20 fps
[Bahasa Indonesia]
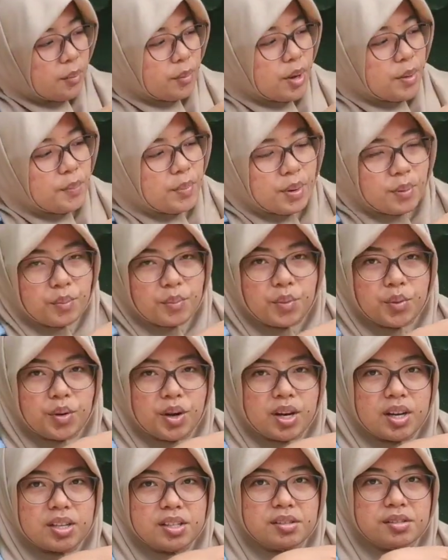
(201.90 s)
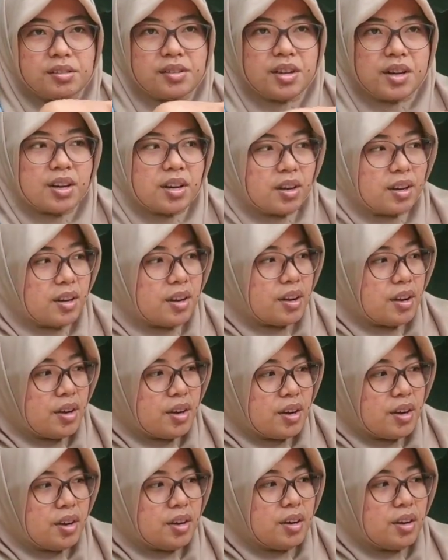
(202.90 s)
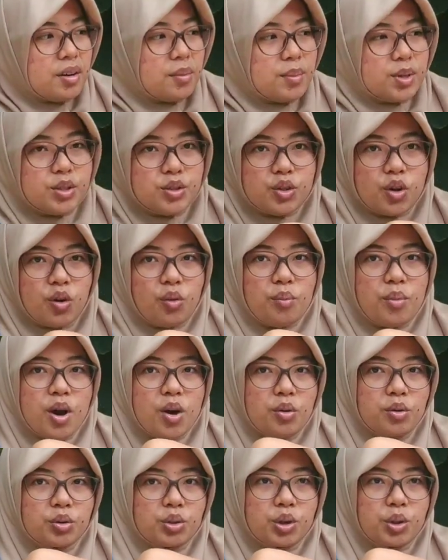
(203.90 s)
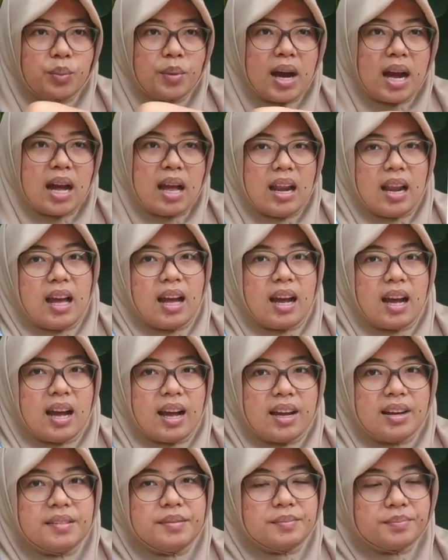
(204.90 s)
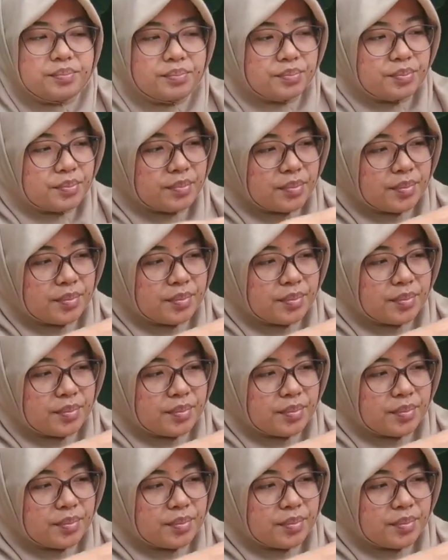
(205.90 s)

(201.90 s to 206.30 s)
yang namanya perempuan sedang e, mencoba untuk mengalahkan